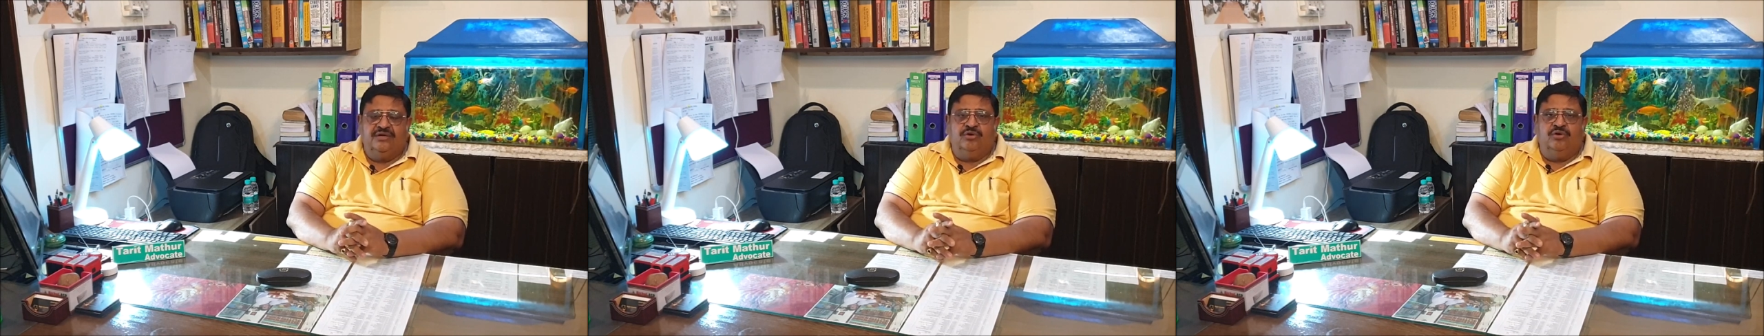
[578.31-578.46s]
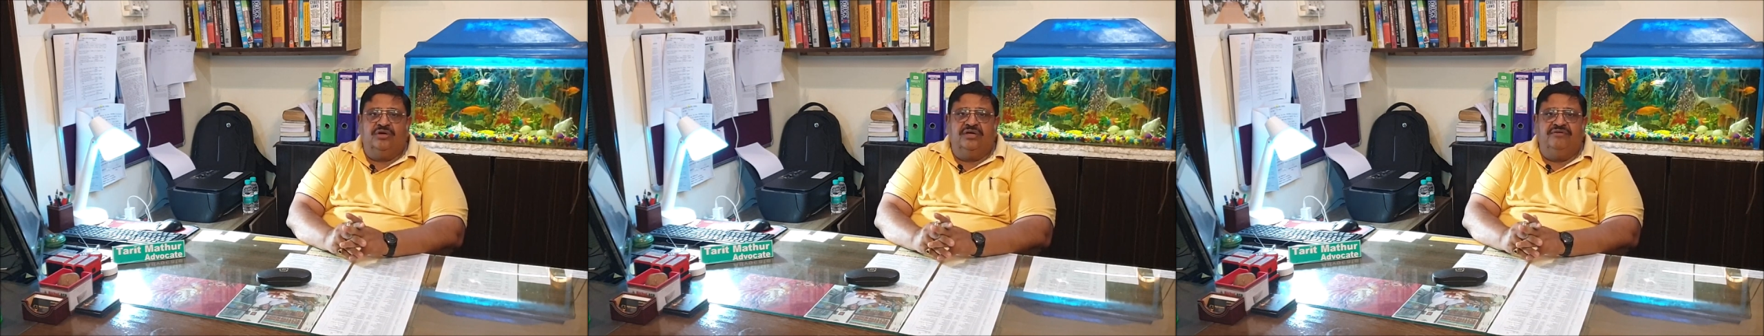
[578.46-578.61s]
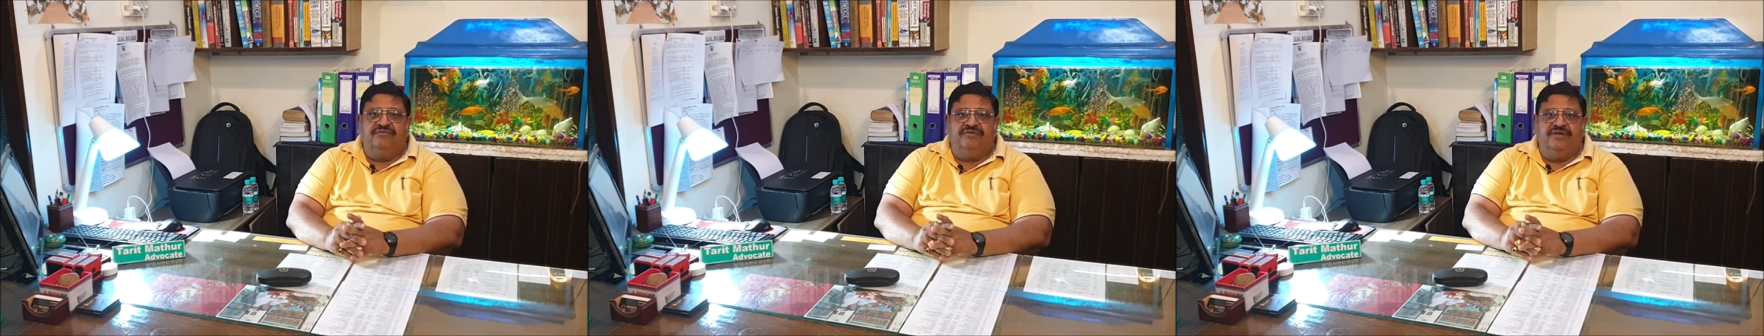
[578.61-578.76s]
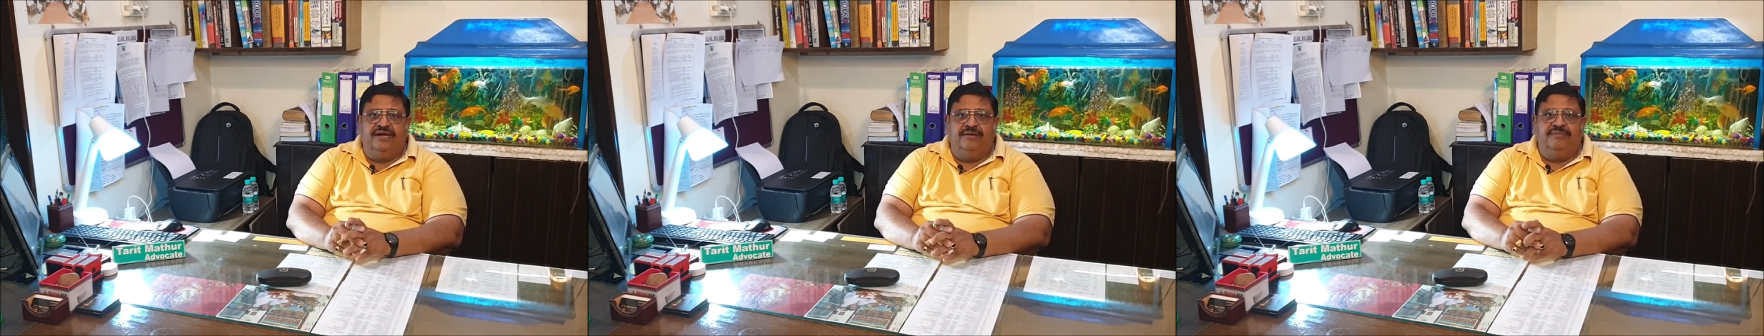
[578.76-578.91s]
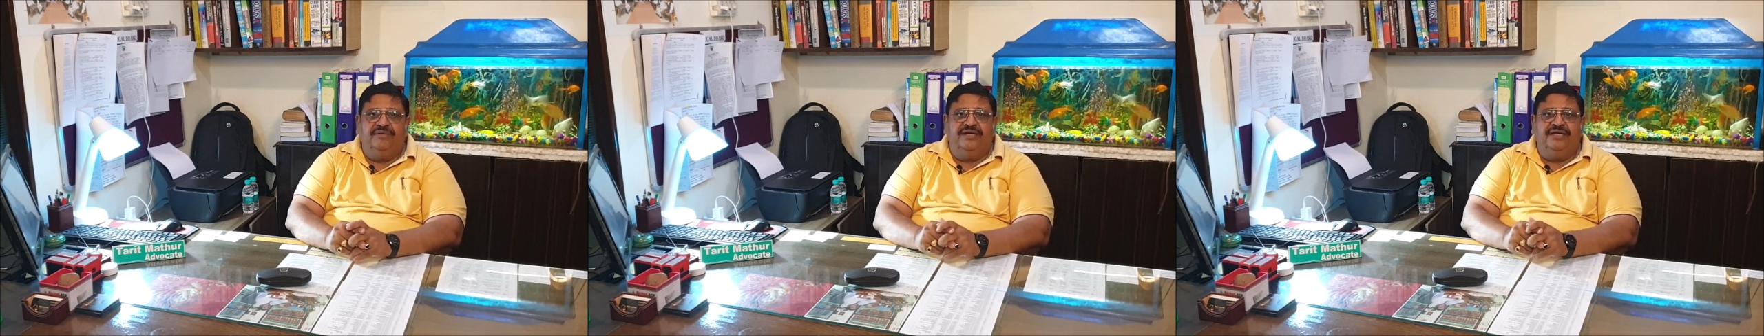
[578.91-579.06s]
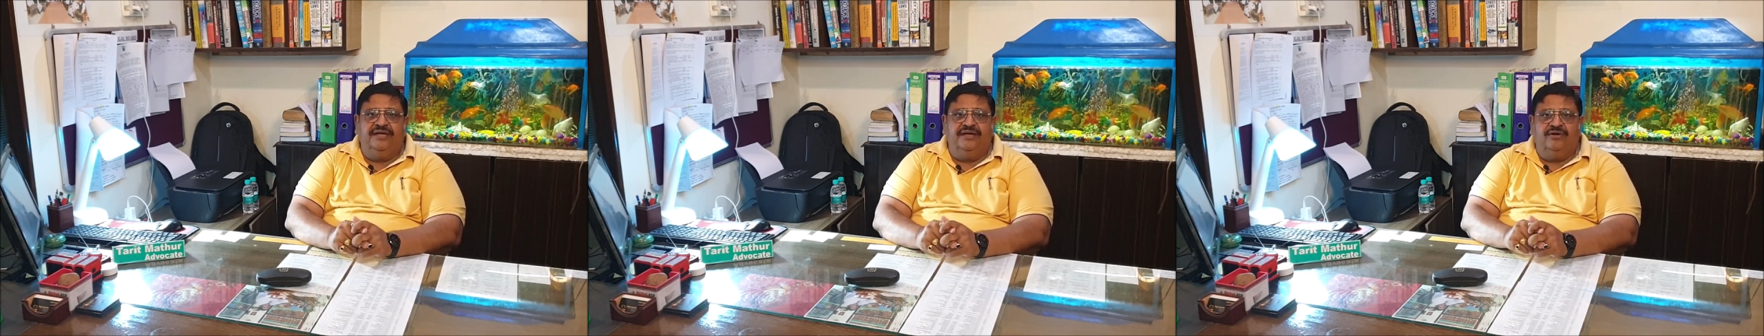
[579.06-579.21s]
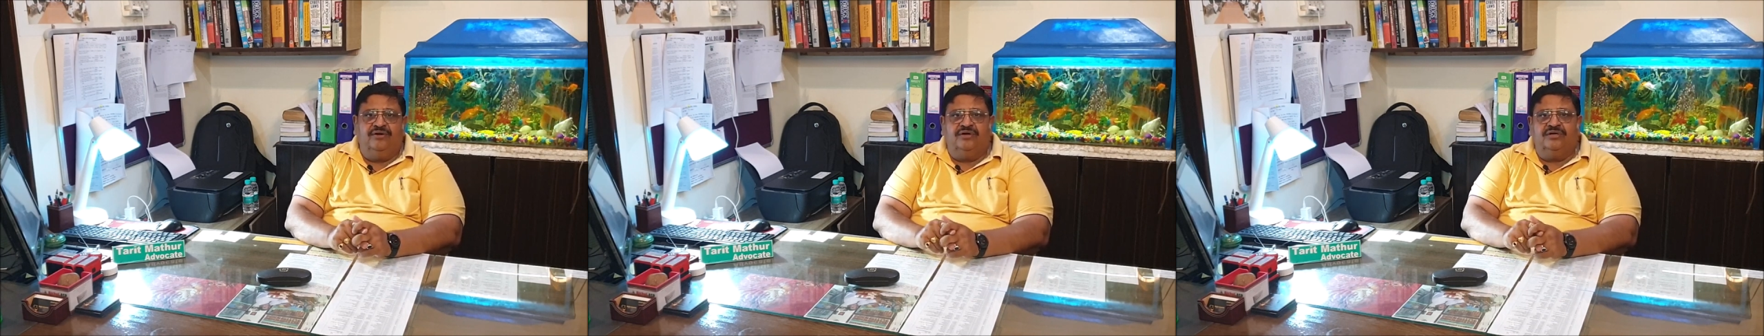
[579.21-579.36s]
क्योंकि
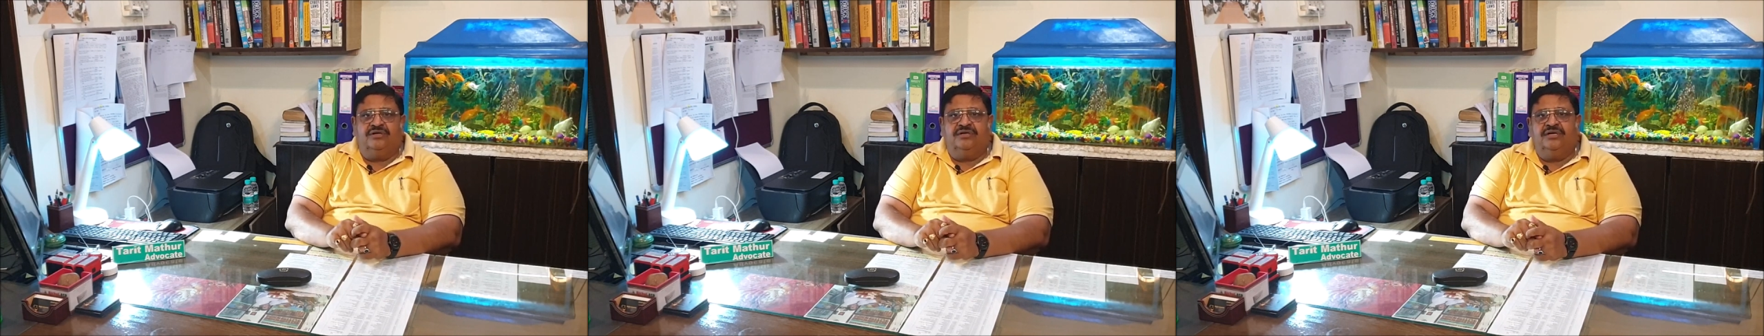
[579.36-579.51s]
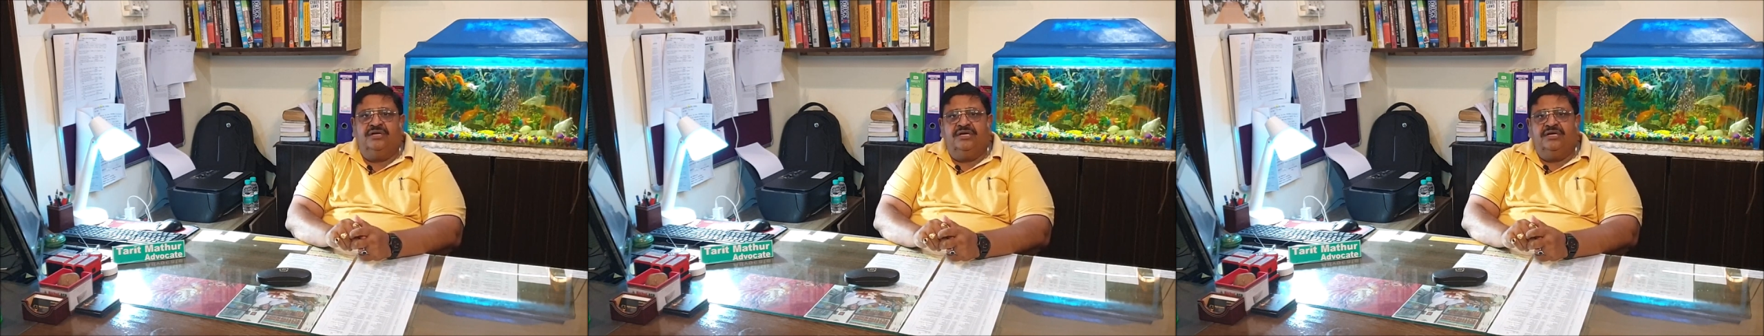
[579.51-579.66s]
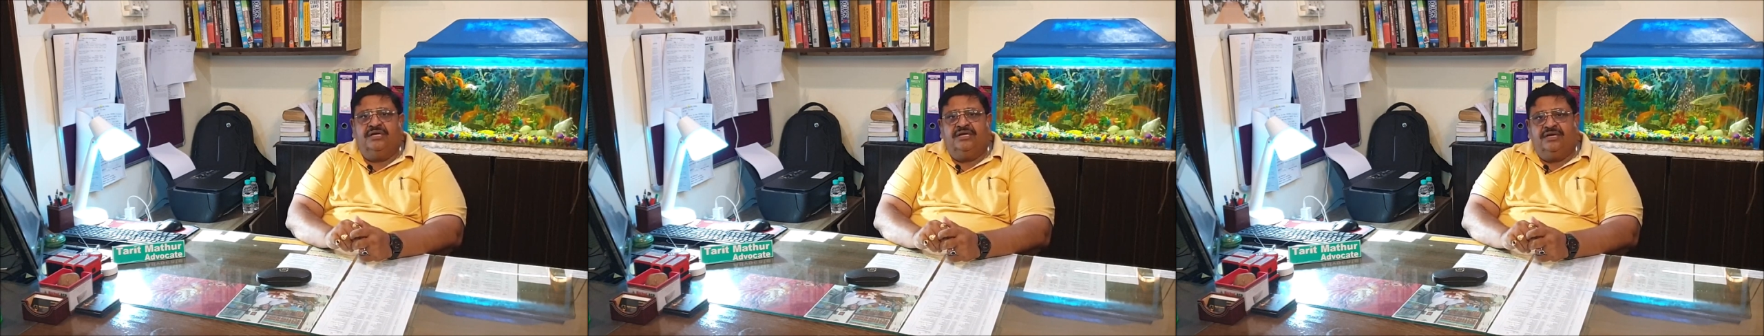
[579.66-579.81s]
फिल्में और